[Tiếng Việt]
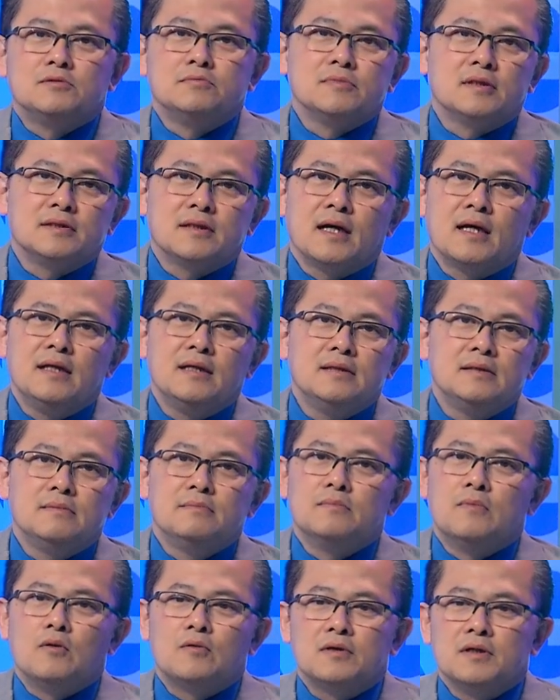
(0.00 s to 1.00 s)
chúng ta thấy
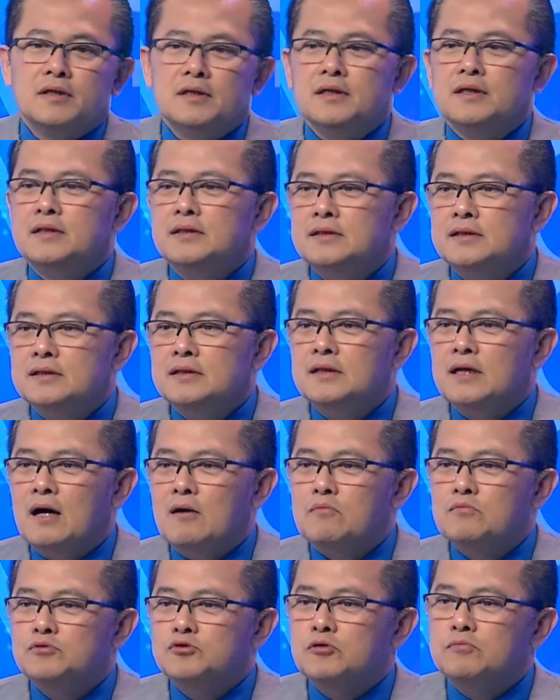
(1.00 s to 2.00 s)
một người như
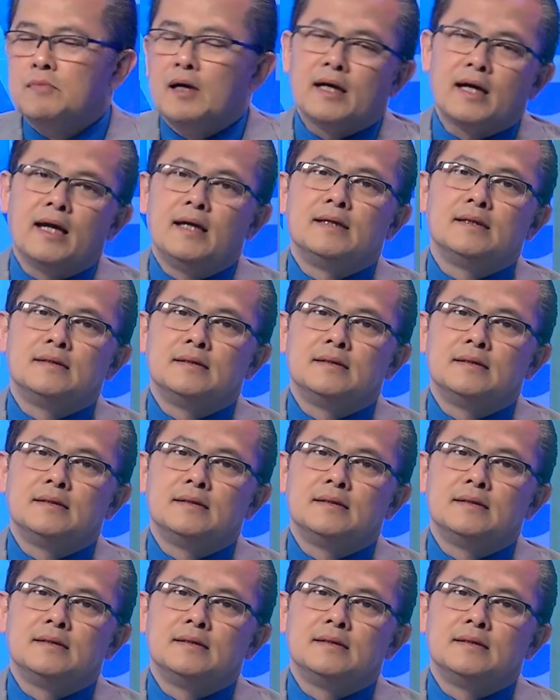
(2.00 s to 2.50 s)
ông John McCain